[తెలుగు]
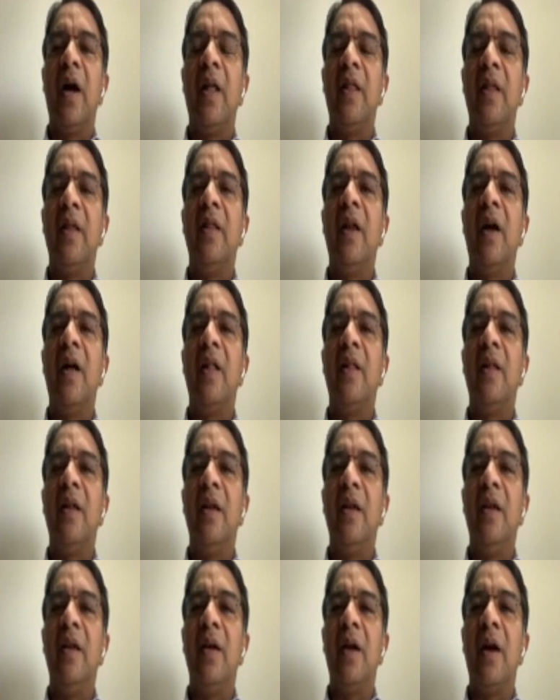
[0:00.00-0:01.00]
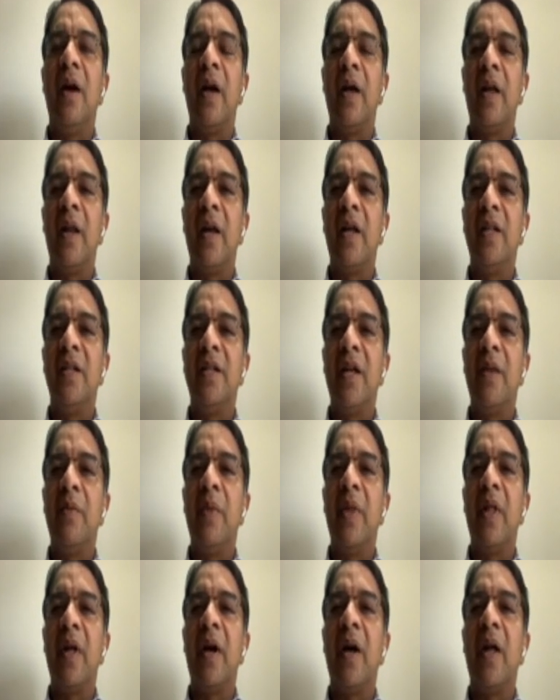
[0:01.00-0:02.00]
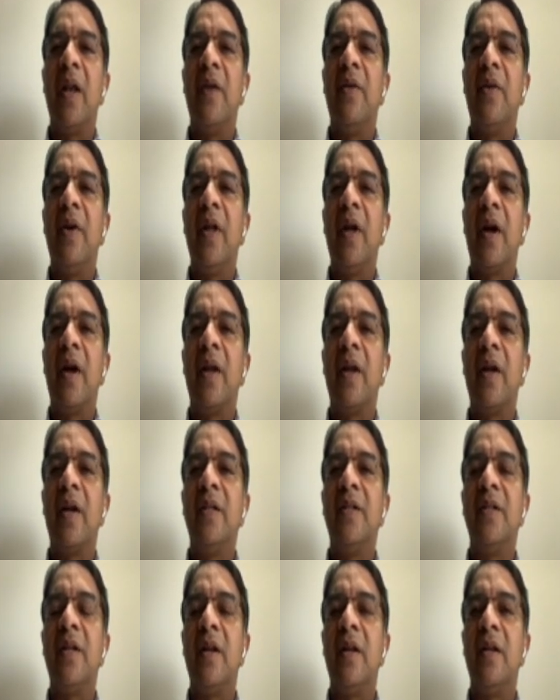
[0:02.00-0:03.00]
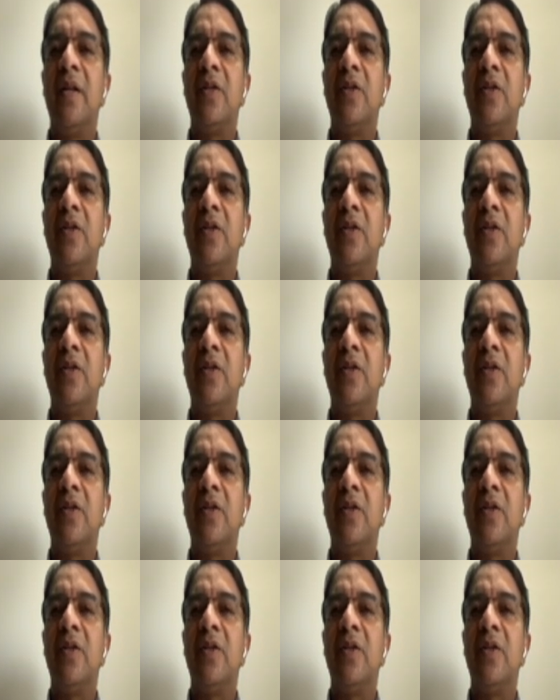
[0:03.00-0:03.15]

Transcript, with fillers: అది దాది అగ్రికల్చర్ మీద కానివ్వండి అగ్రికల్చరల్